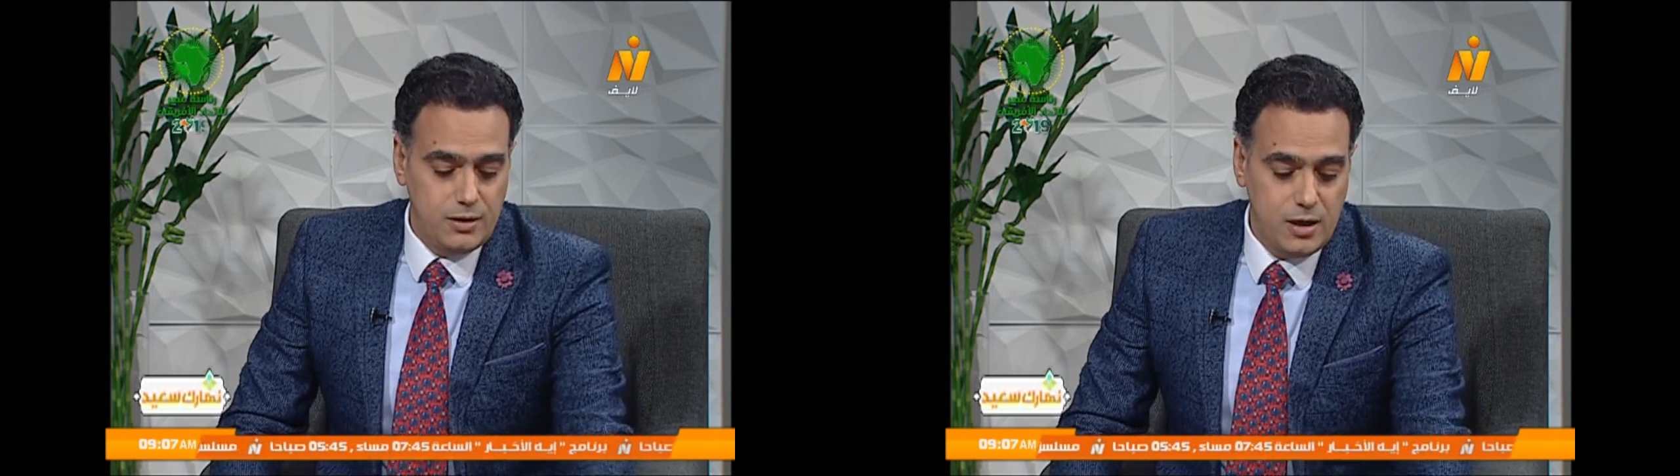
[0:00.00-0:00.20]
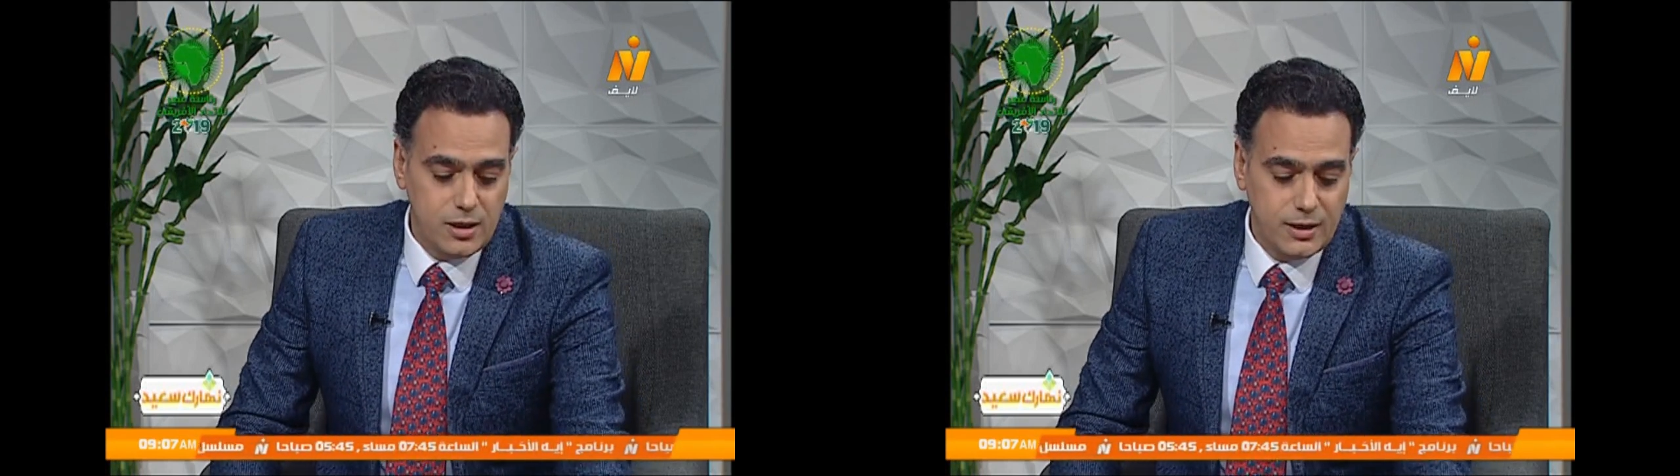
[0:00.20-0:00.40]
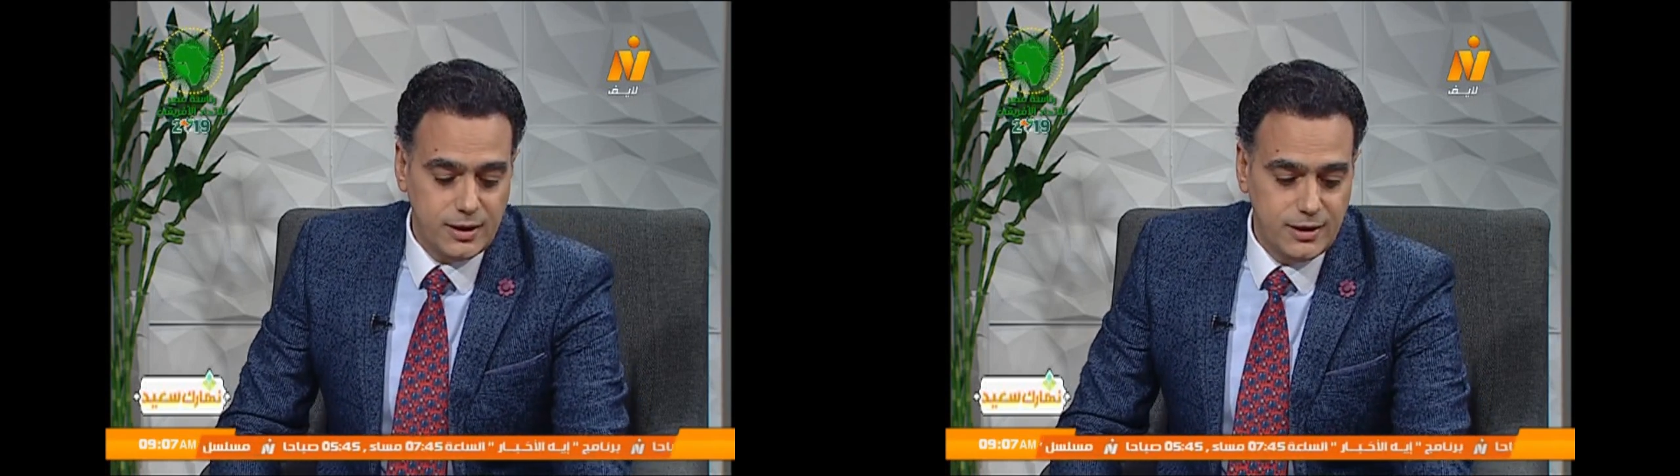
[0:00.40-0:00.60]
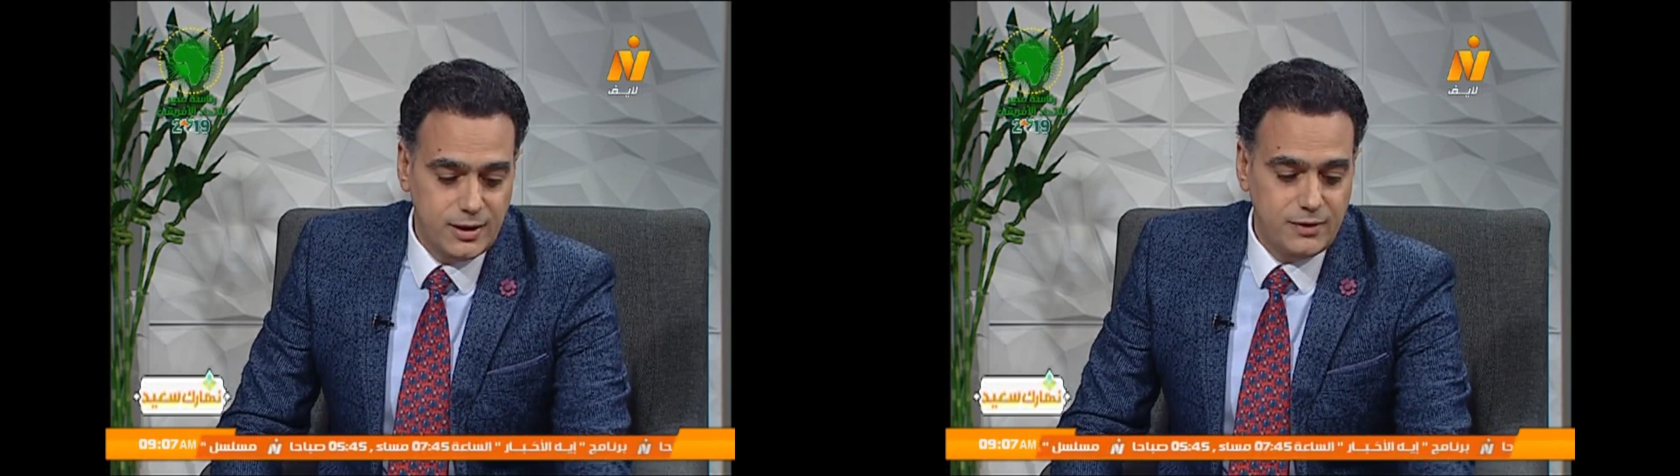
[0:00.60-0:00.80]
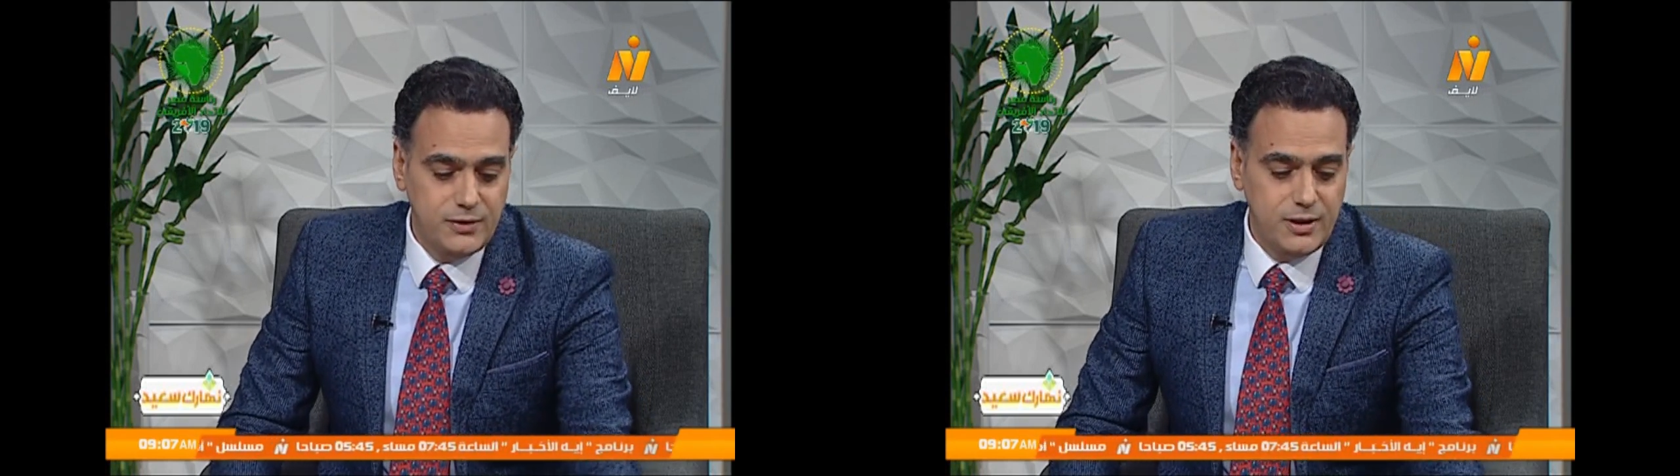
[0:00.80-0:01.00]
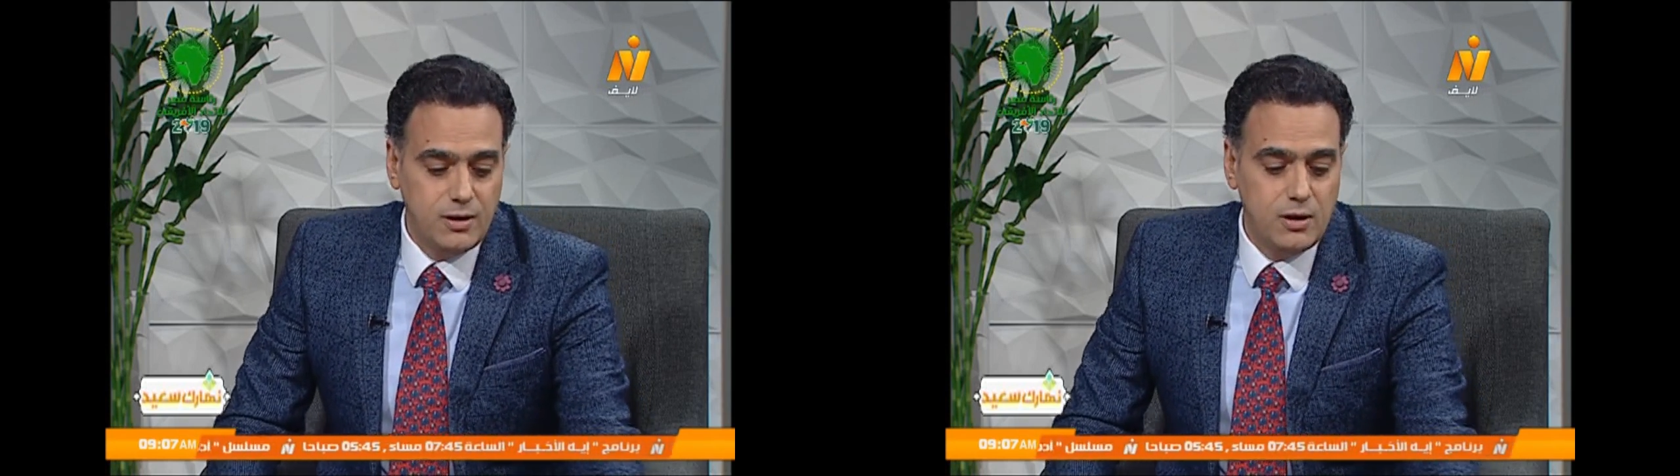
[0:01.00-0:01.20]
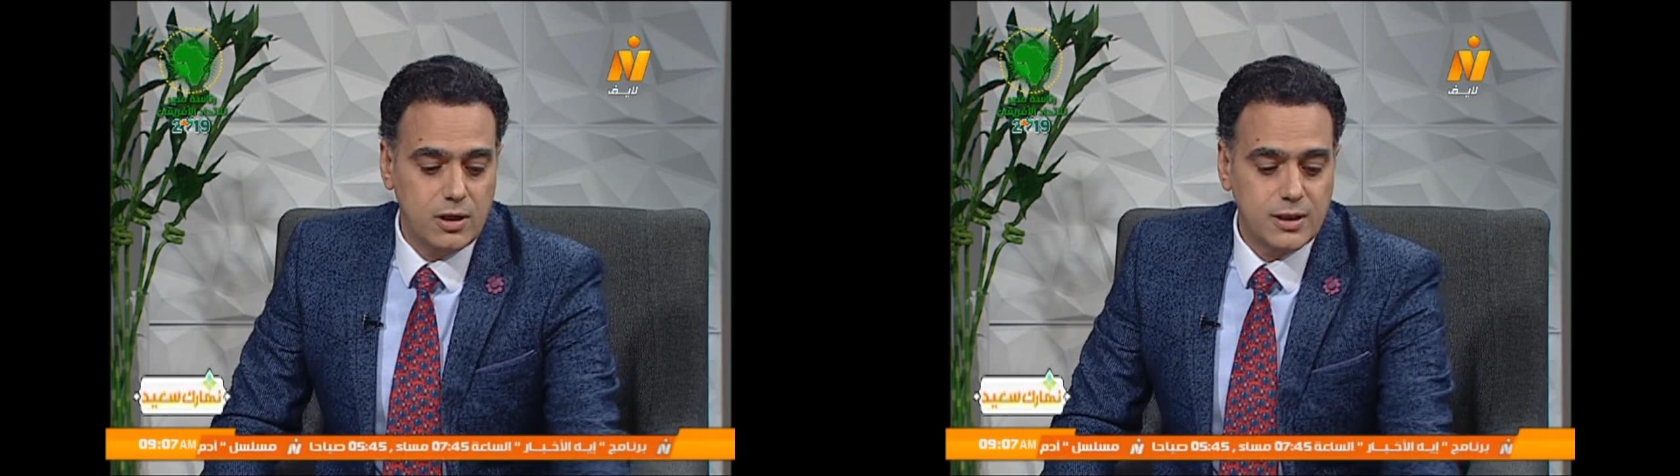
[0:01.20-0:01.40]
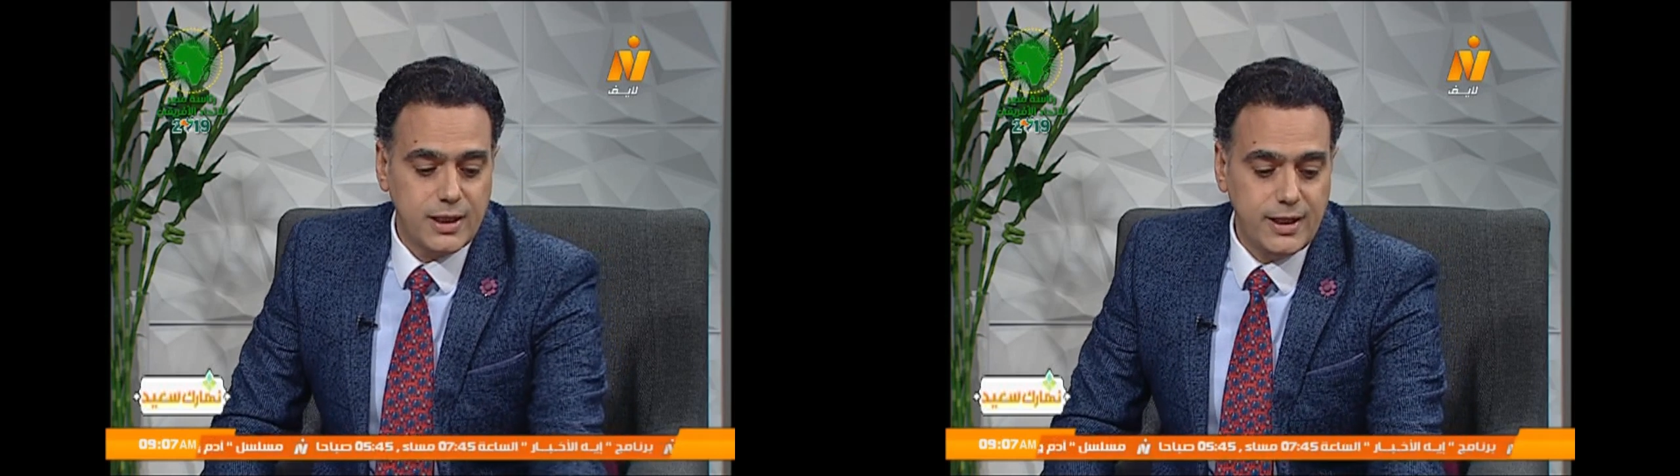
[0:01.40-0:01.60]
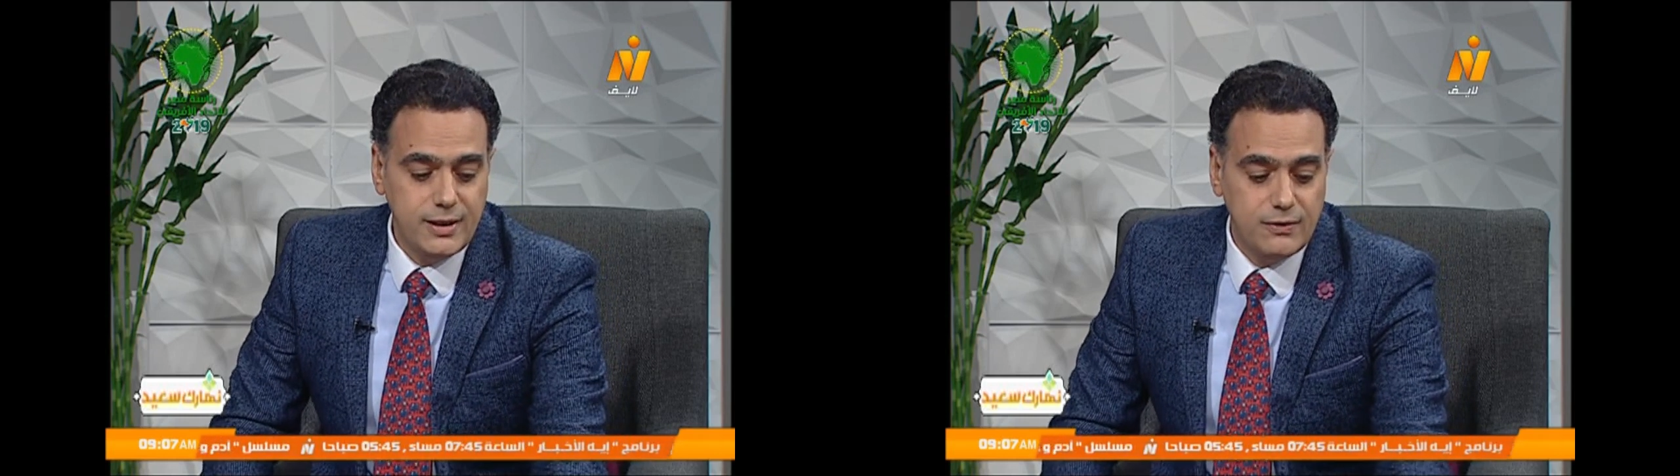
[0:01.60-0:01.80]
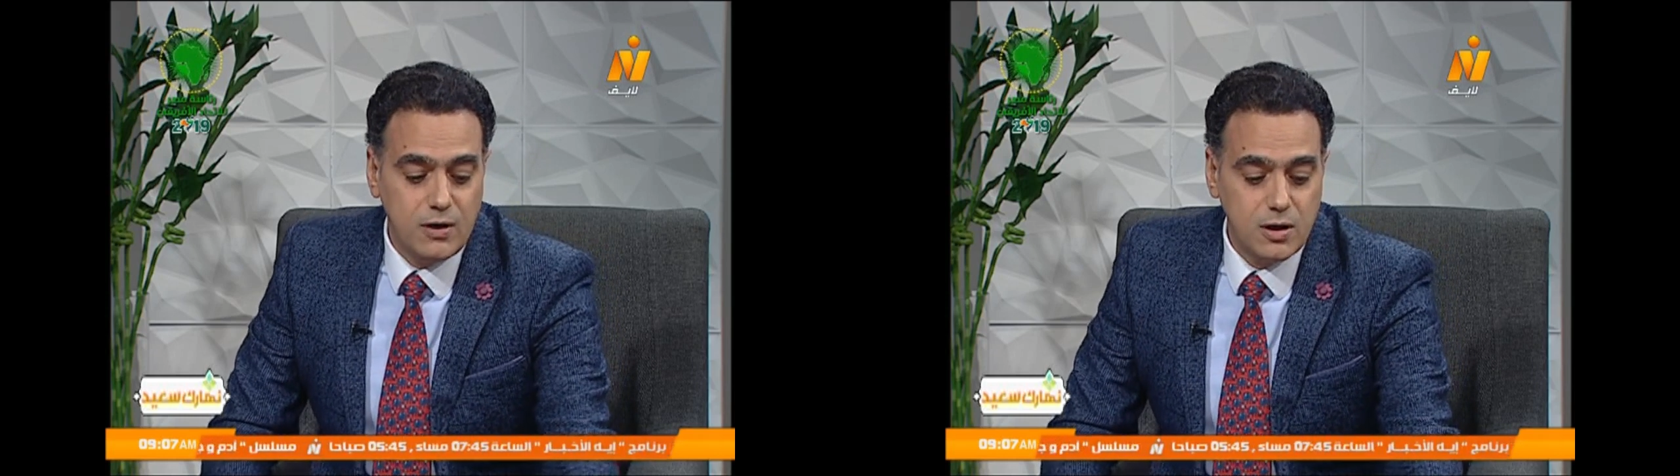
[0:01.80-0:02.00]
النهارده عندنا في نهارك
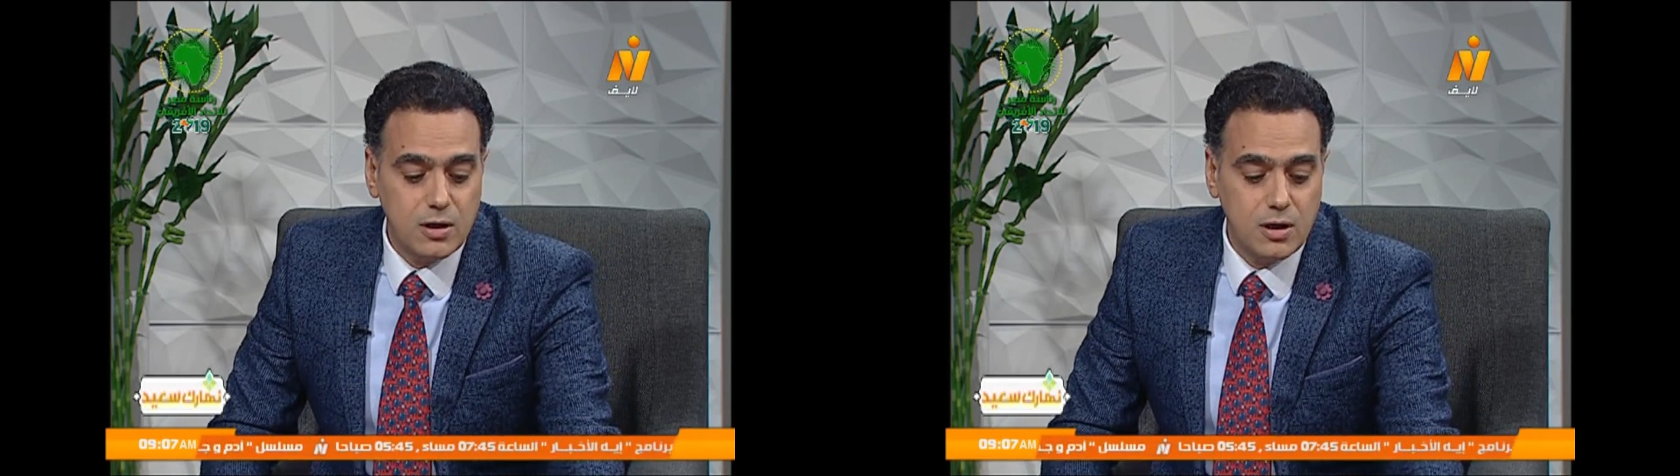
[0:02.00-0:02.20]
سعيد فقره